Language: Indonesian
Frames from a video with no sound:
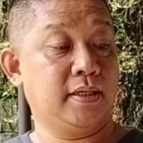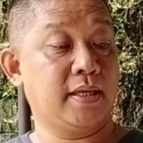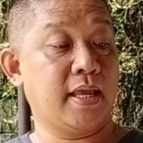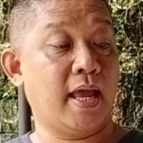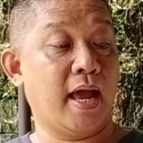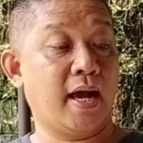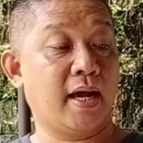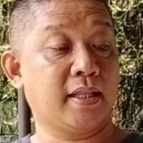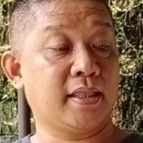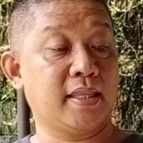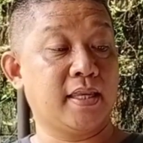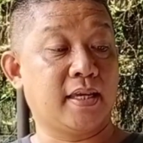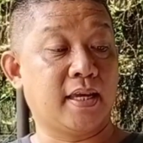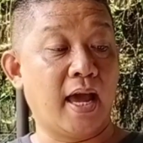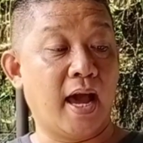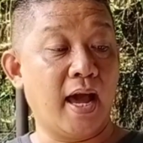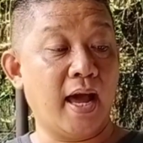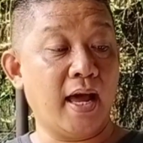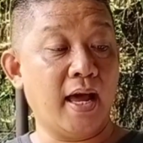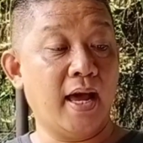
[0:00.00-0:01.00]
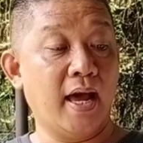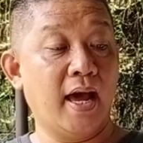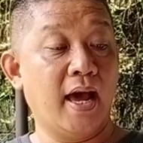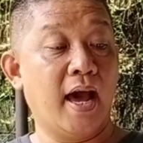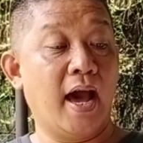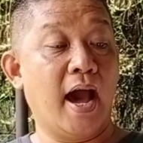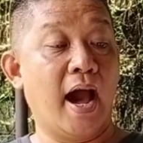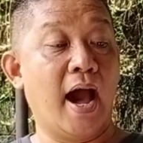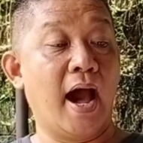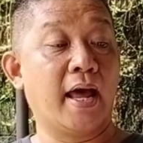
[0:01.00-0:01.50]
Yang ketiga,
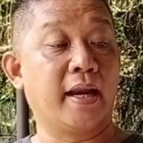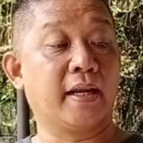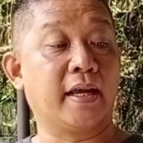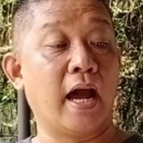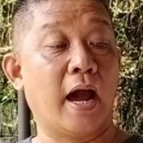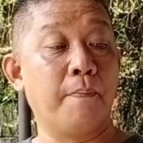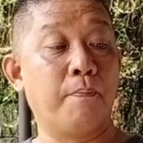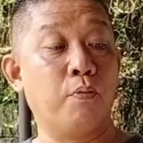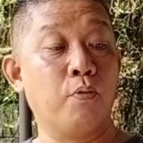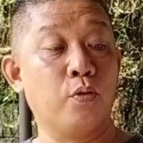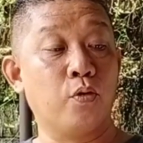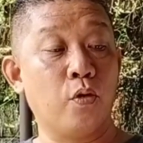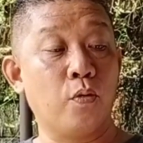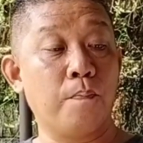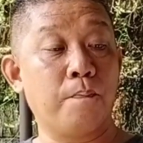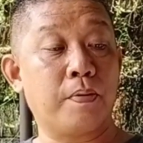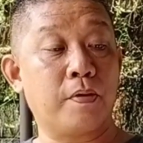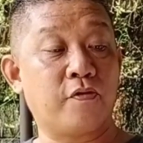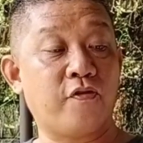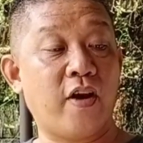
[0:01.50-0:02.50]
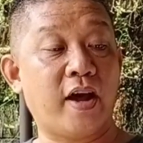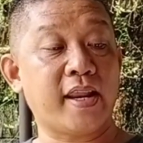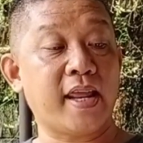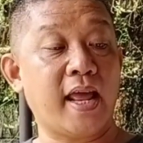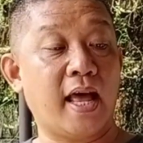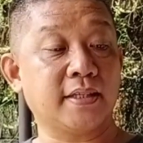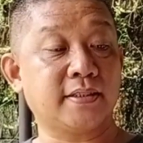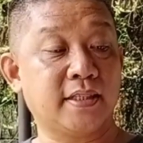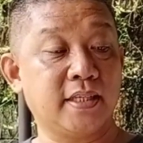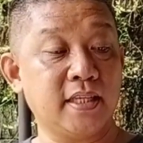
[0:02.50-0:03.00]
harga burung
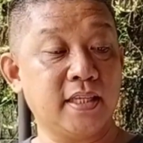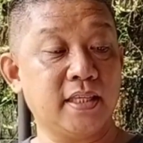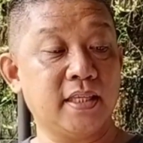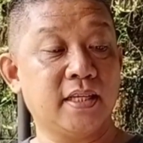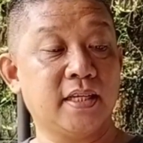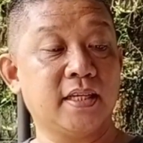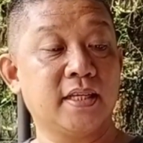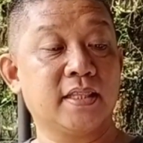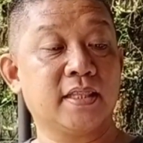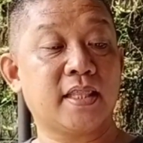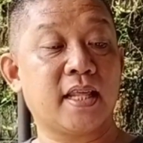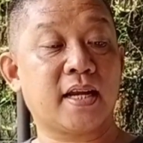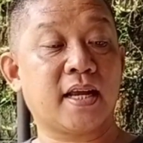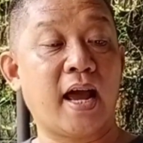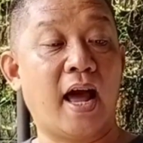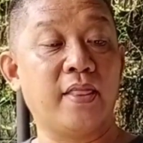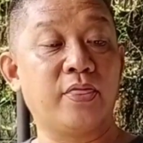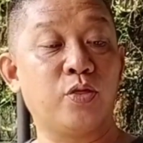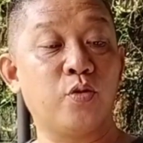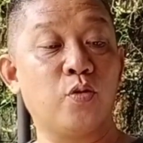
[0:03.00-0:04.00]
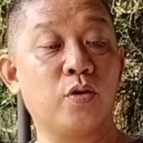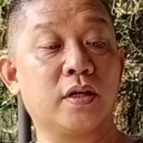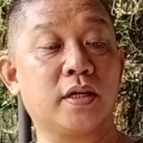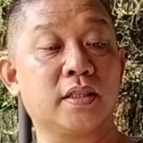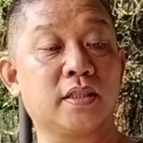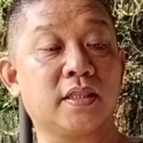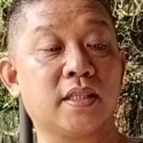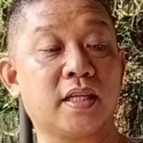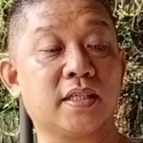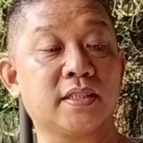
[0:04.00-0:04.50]
bervariasi tergantung
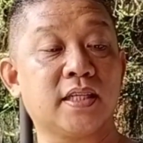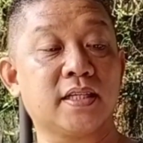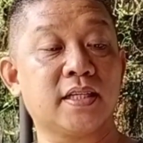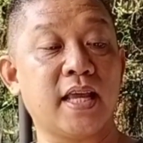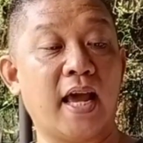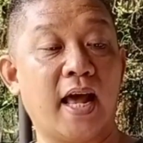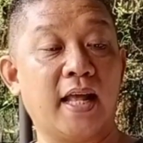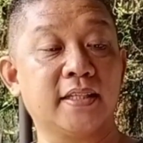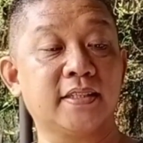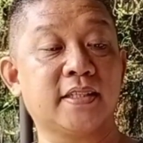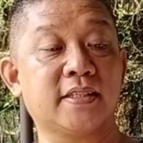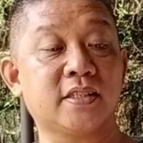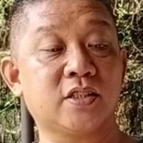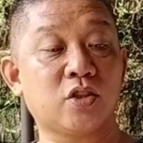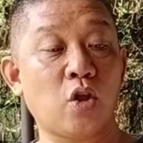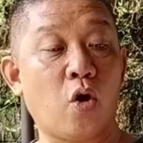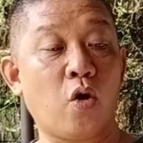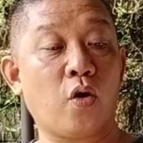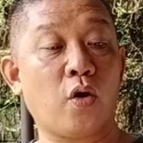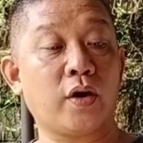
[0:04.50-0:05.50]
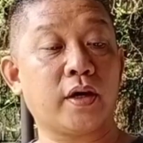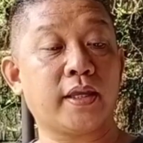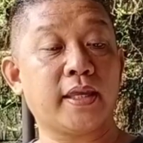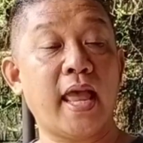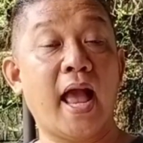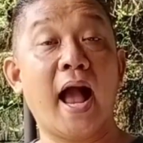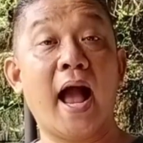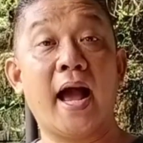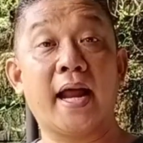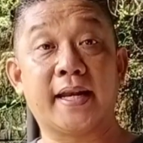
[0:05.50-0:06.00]
ketersediaan stok
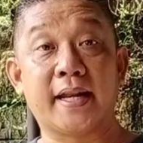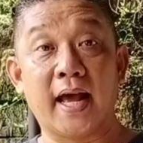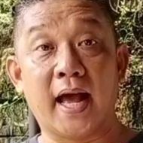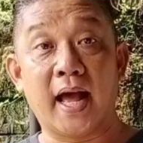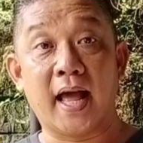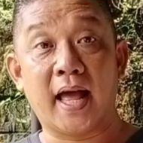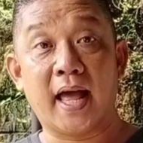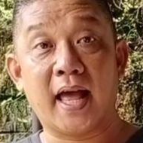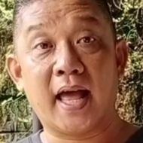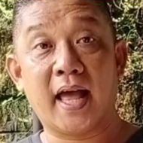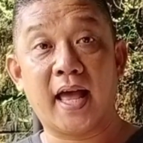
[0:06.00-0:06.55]
yang ada.